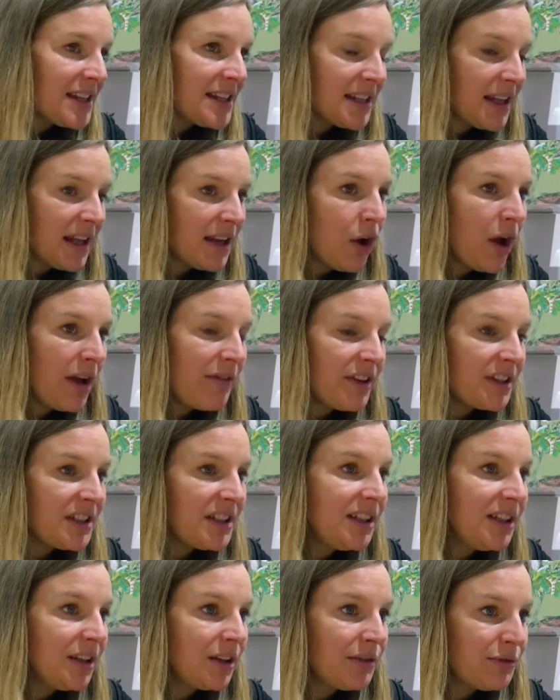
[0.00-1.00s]
sich dann auch einfach
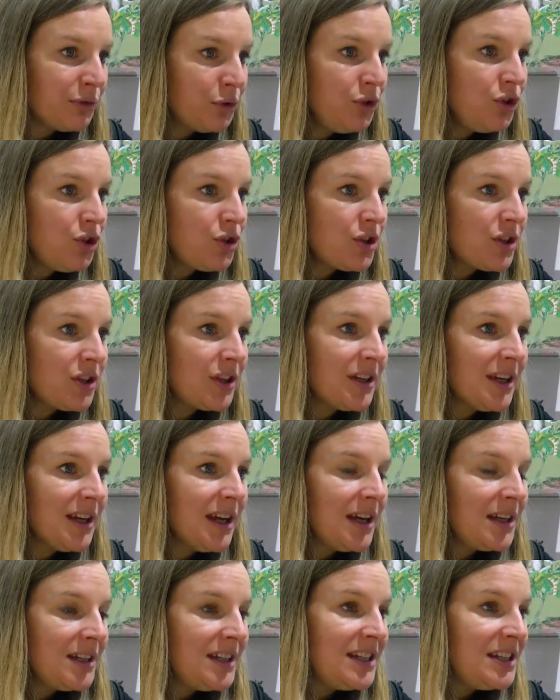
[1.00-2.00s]
Tiere gewünscht,
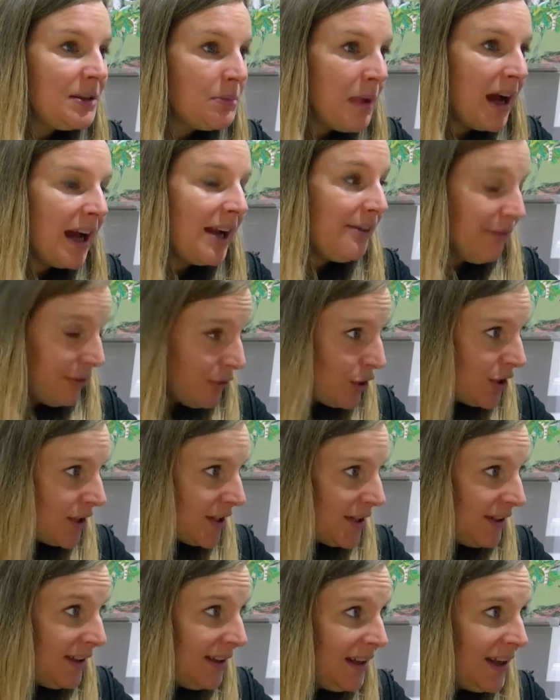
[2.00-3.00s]
die sie malen
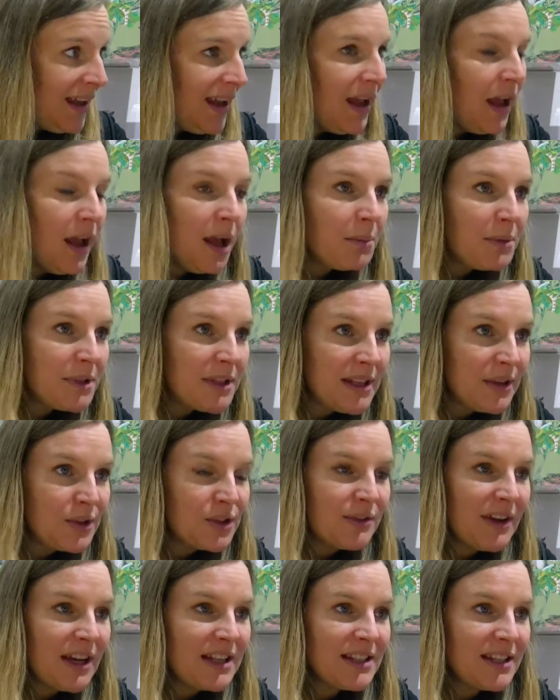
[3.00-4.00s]
wollte,
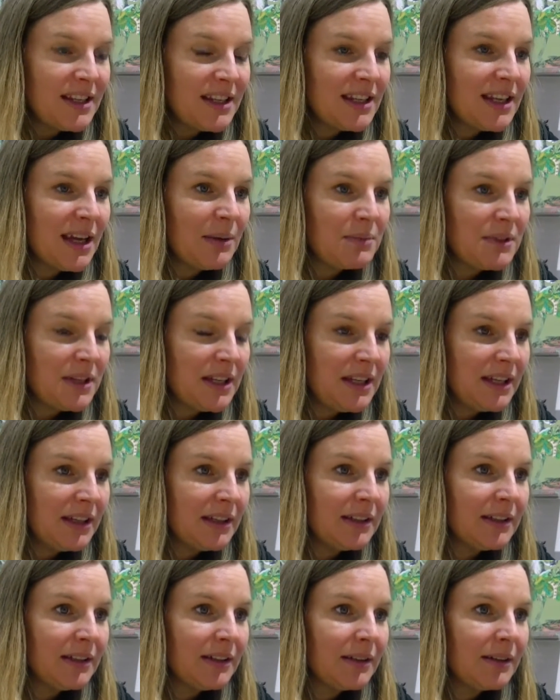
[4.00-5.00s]
beziehungsweise ich habe
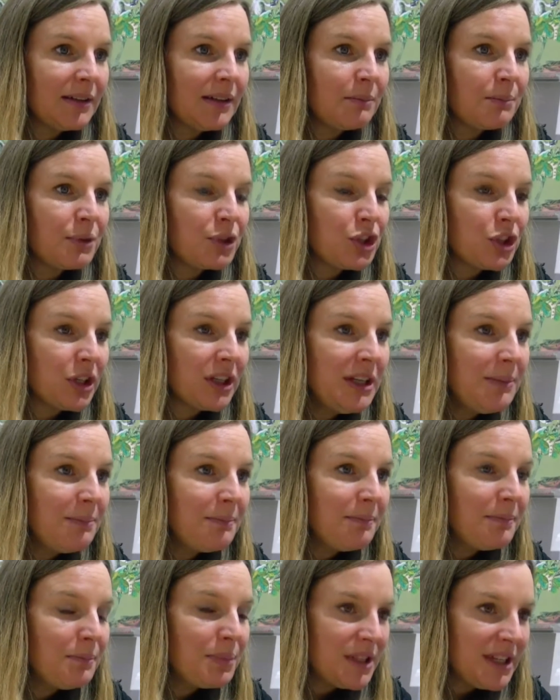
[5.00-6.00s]
Tiere
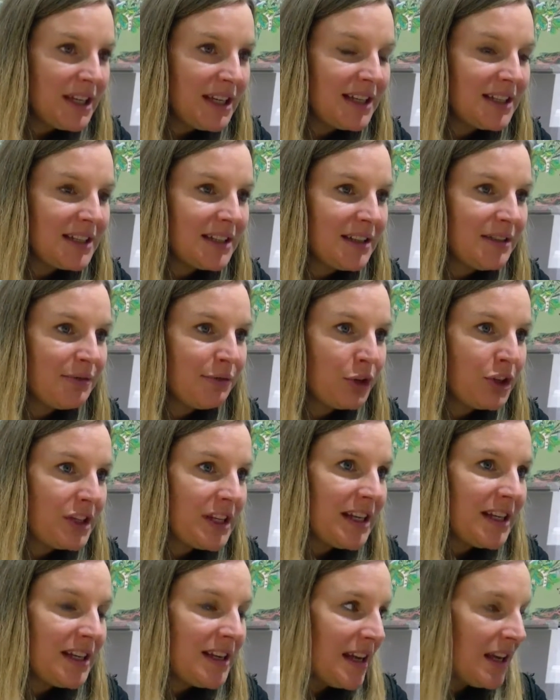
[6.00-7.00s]
beschrieben, bedichtet, von
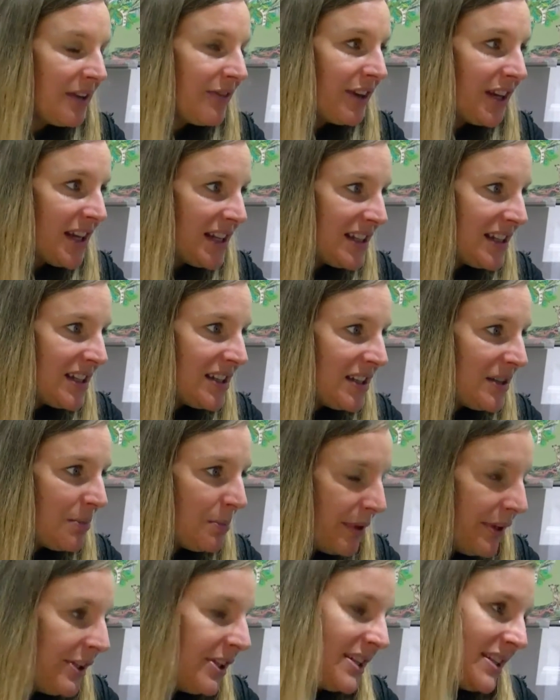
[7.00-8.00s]
denen ich Vanessas
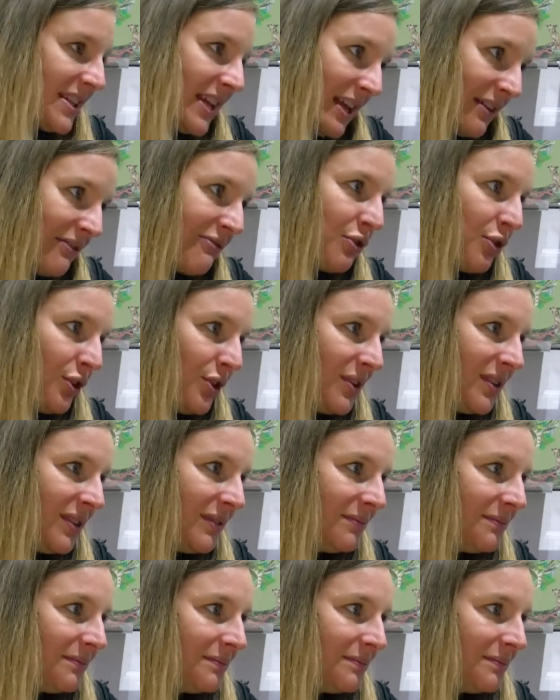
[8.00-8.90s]
Bild sehen wollte.